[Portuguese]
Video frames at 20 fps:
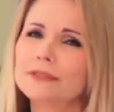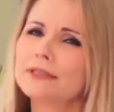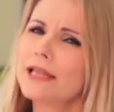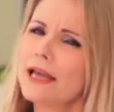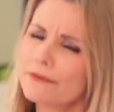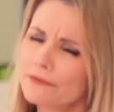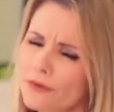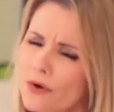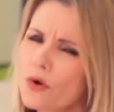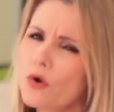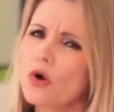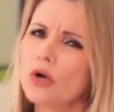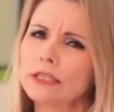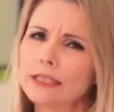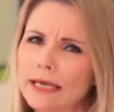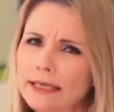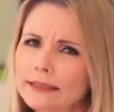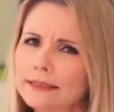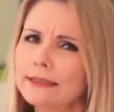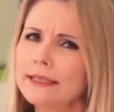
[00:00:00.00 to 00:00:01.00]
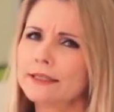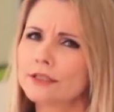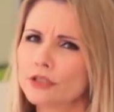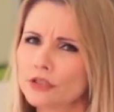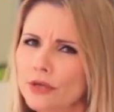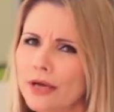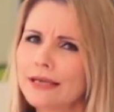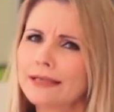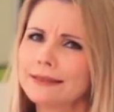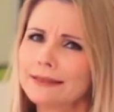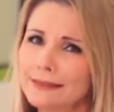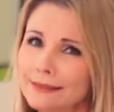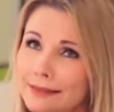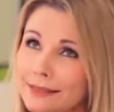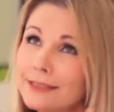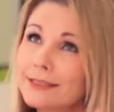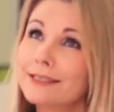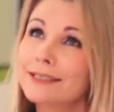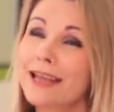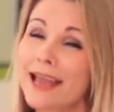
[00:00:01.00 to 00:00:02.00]
deve concordar que a história desse
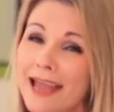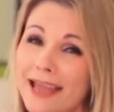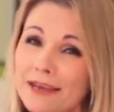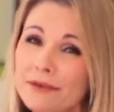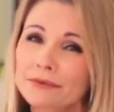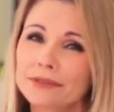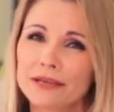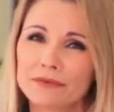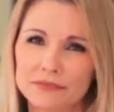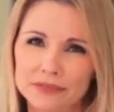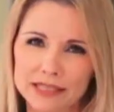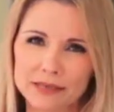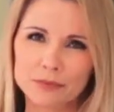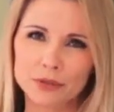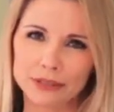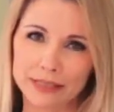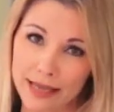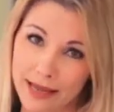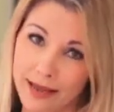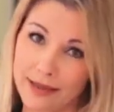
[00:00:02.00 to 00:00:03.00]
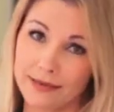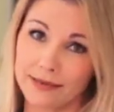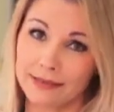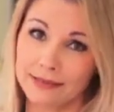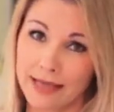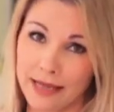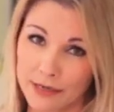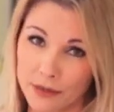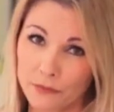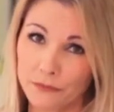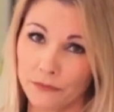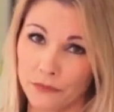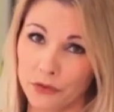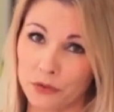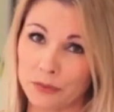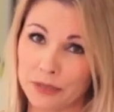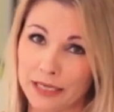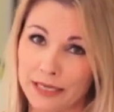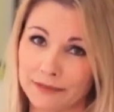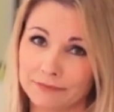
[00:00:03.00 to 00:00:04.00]
gênio da vida moderna daria um
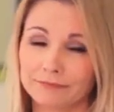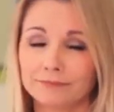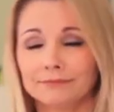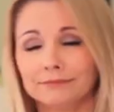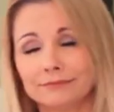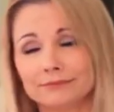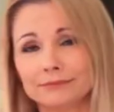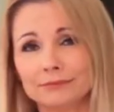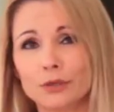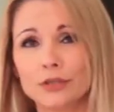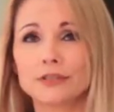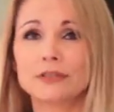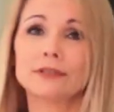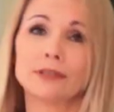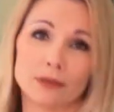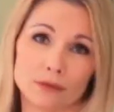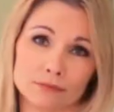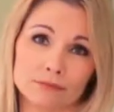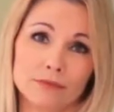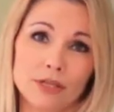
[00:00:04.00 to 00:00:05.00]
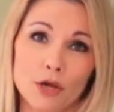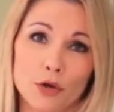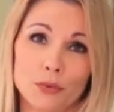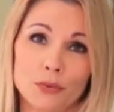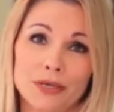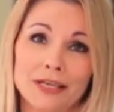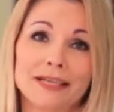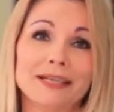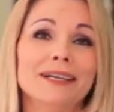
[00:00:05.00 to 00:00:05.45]
filme, né? Pois então, deu.